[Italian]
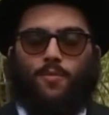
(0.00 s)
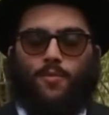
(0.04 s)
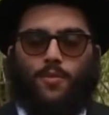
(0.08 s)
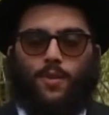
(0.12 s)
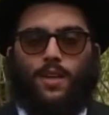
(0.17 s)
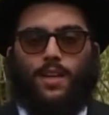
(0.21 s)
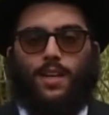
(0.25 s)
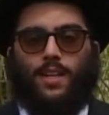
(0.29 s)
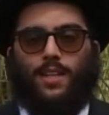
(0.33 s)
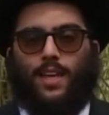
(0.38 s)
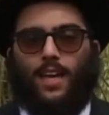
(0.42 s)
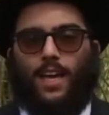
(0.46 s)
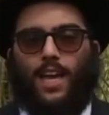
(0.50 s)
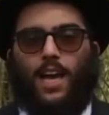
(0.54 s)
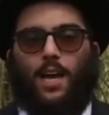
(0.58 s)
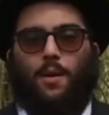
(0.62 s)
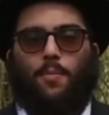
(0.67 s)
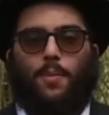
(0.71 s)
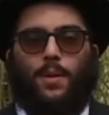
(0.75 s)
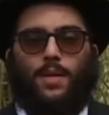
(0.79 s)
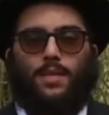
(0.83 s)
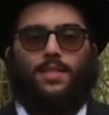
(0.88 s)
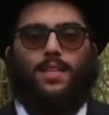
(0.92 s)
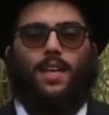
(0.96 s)
Fine di Chag
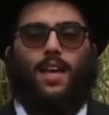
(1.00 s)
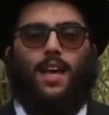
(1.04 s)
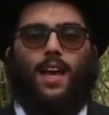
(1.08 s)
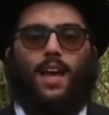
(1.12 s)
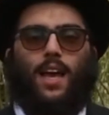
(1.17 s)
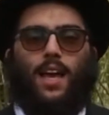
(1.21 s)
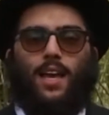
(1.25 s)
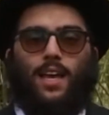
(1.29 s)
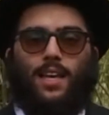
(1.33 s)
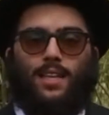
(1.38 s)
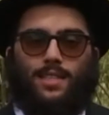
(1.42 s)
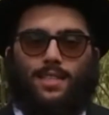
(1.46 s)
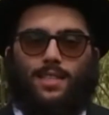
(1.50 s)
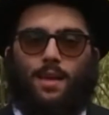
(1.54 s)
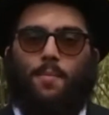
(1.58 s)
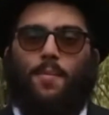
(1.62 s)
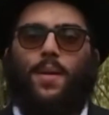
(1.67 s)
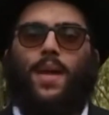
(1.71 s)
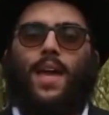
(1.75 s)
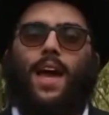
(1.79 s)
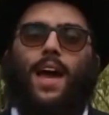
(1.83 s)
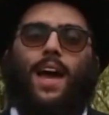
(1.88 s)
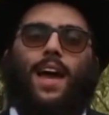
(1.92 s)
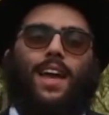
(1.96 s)
Pesach,
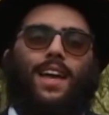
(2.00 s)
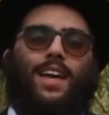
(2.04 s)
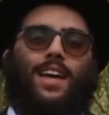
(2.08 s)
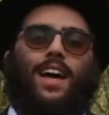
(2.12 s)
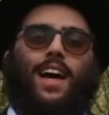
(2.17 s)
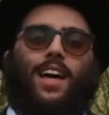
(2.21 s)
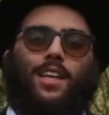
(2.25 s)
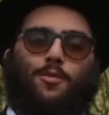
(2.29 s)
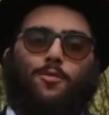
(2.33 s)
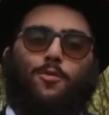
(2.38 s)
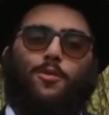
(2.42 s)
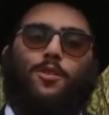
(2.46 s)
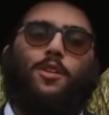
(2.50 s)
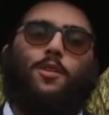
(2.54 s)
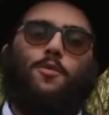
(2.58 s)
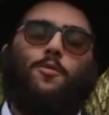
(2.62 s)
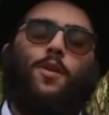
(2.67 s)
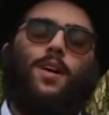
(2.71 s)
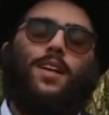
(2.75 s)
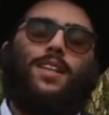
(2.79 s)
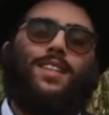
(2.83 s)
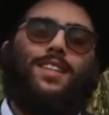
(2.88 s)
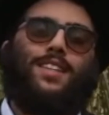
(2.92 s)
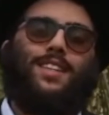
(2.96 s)
Sameach a tutti
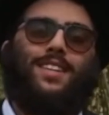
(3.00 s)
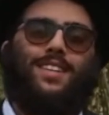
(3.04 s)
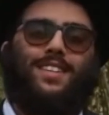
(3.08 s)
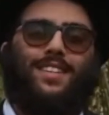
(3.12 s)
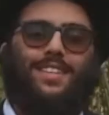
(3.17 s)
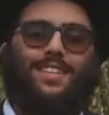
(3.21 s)
quanti.